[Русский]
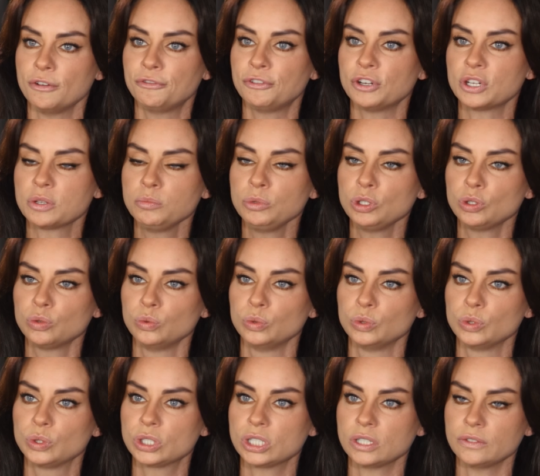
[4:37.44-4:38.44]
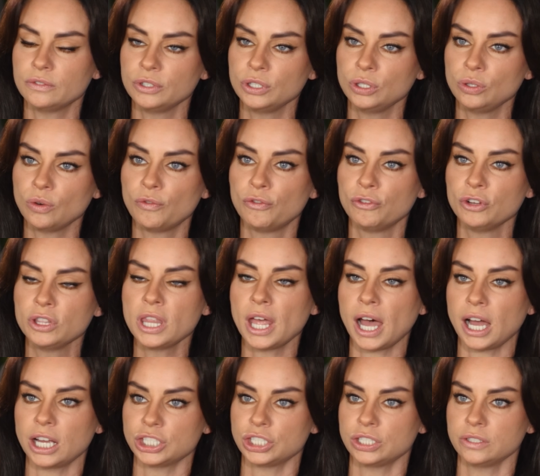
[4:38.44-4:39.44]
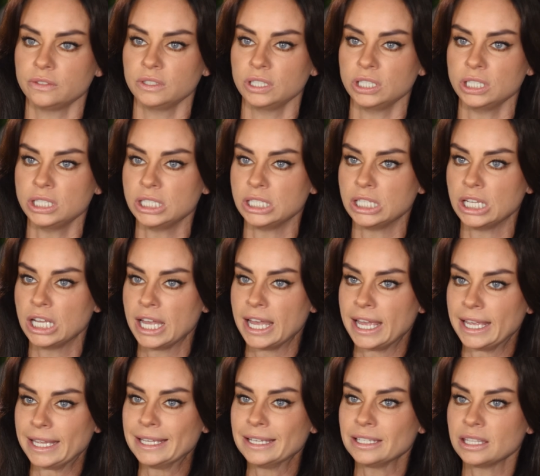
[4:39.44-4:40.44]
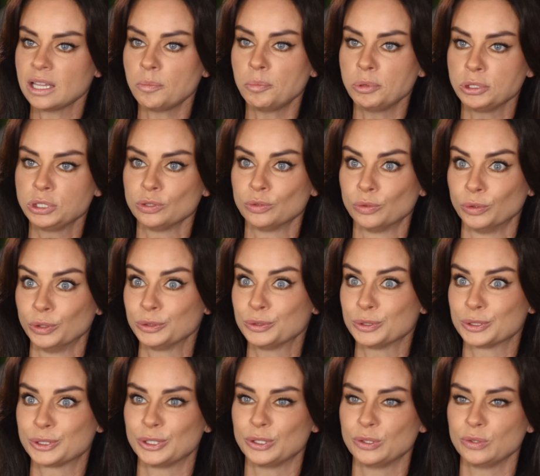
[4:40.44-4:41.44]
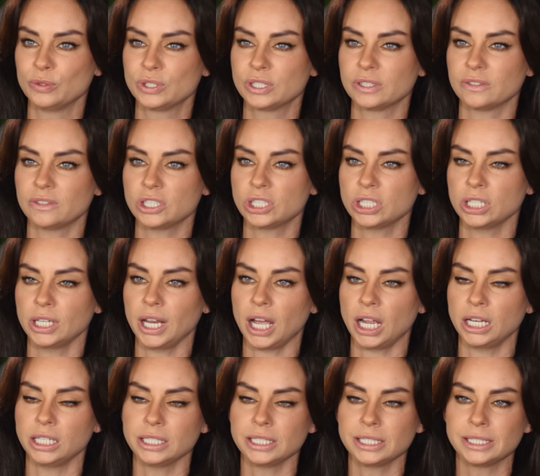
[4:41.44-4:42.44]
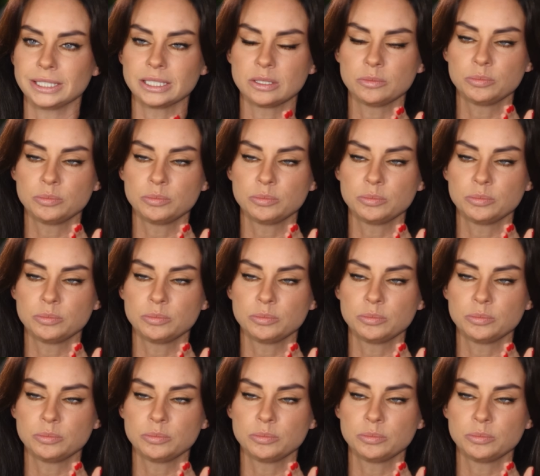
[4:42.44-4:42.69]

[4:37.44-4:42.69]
формируется, вы ее вынашиваете, и она потихоньку становится вашей реальностью.